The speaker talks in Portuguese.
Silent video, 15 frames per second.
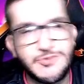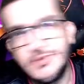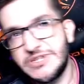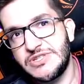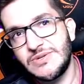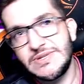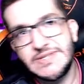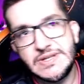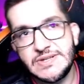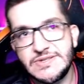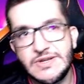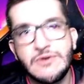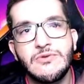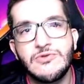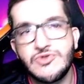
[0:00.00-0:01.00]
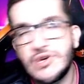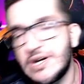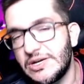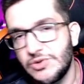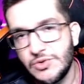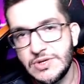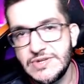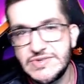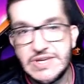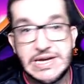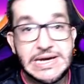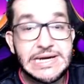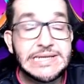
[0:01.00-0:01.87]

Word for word: tipo, eles uma seleção com jogadores